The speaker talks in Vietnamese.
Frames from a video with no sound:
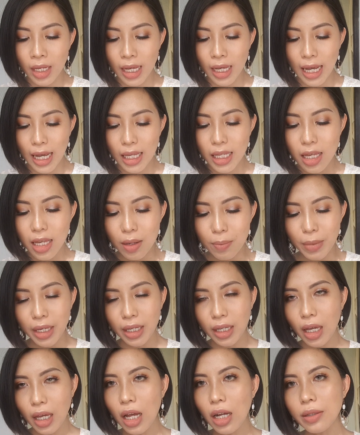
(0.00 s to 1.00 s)
cá nhân
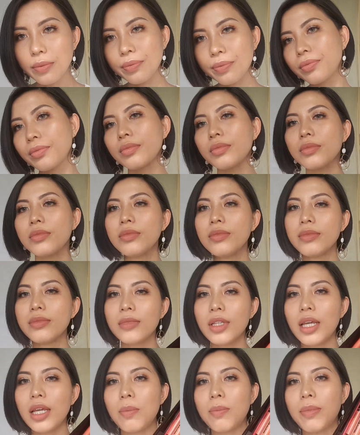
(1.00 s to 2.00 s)
mình á
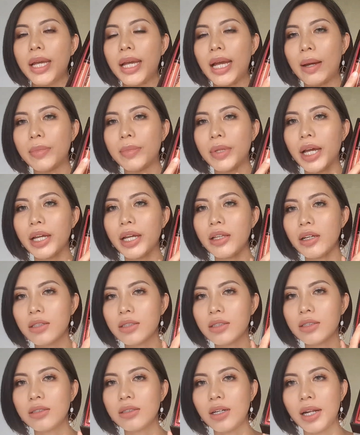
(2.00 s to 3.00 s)
thì mình cảm thấy
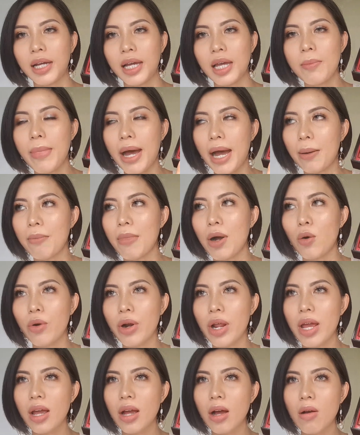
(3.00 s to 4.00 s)
thực sự là cái bảng màu
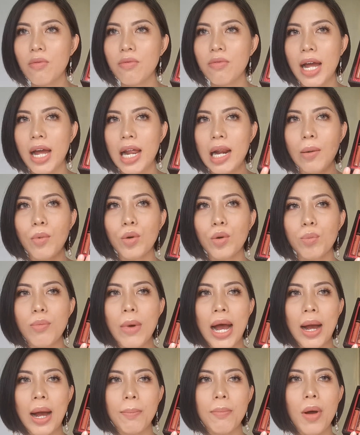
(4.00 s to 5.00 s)
này không phải là một
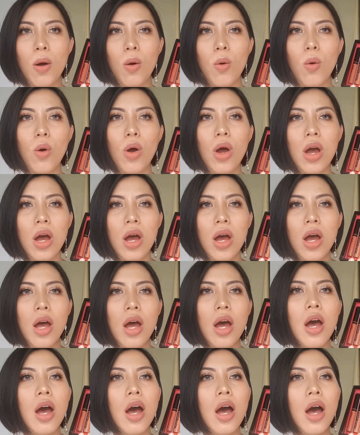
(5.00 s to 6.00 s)
bảng màu
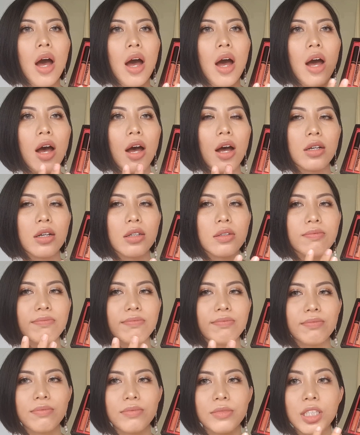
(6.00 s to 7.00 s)

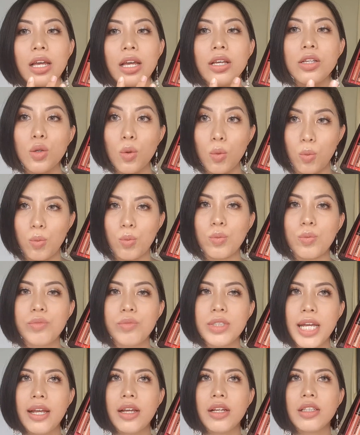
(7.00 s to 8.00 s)
uh, dễ dùng
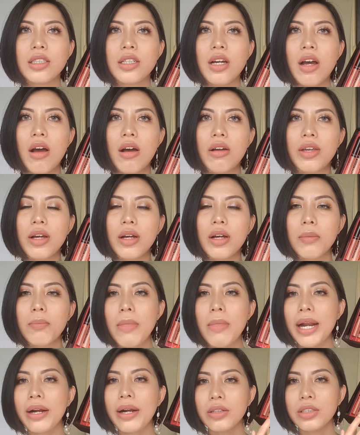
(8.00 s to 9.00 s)
dành cho những
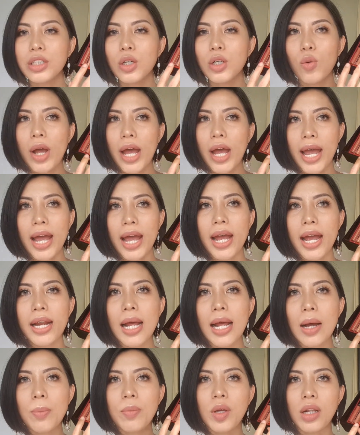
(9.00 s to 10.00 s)
bạn nữ châu Á
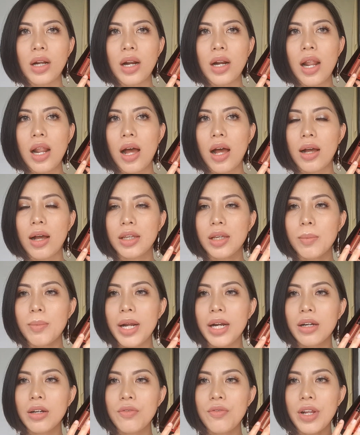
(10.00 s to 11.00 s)
đặc biệt là những
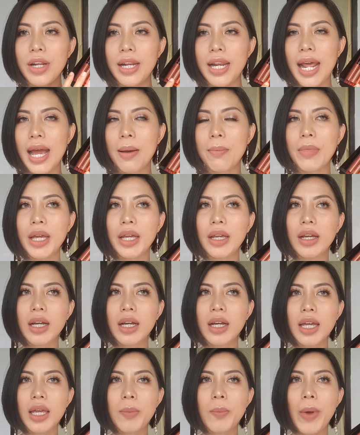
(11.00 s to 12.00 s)
bạn nữ Việt Nam mình
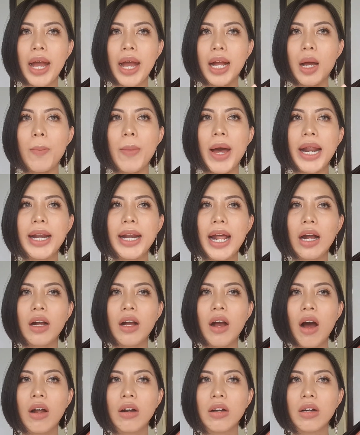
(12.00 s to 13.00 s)
khi mà các bạn đang
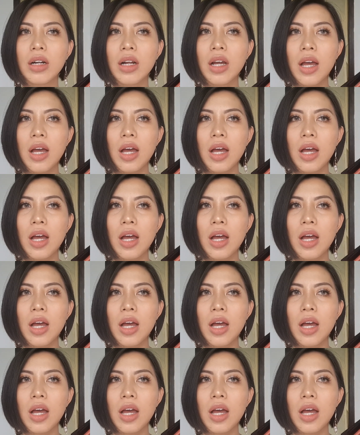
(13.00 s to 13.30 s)
còn